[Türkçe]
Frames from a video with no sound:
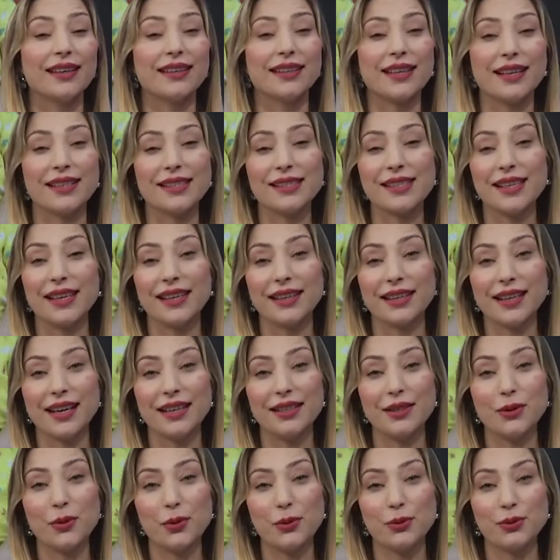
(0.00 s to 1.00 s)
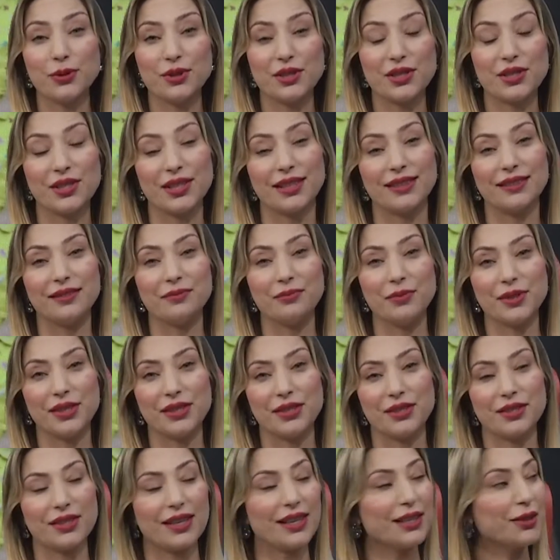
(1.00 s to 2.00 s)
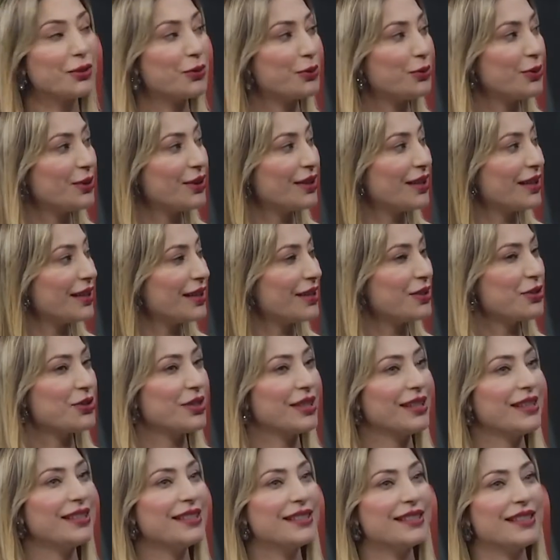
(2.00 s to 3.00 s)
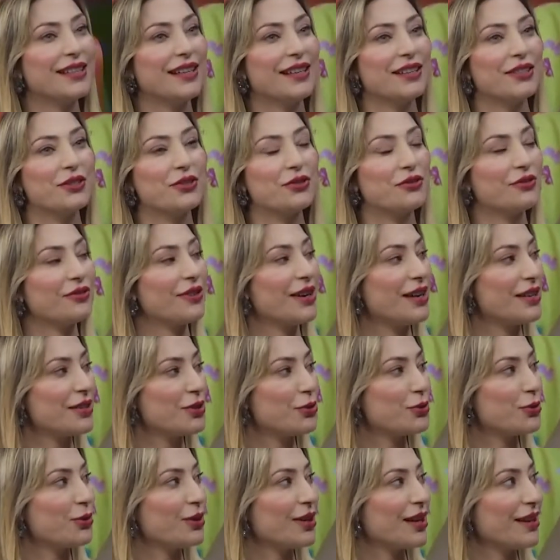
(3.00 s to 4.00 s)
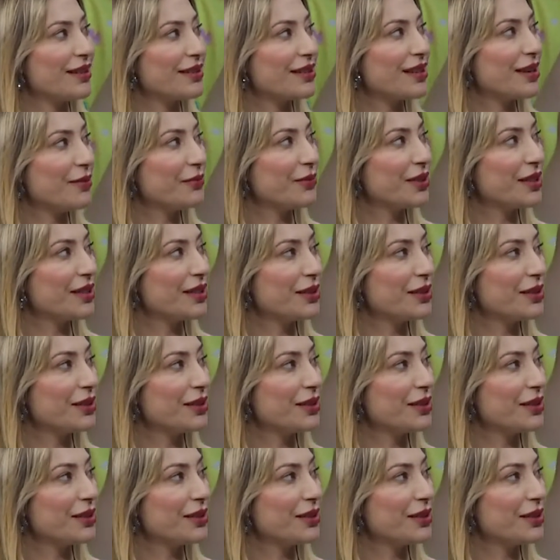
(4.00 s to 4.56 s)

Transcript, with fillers: Kendisi engelli olduğu için bir akülü araca ihtiyacı var. Şöyle arkamda da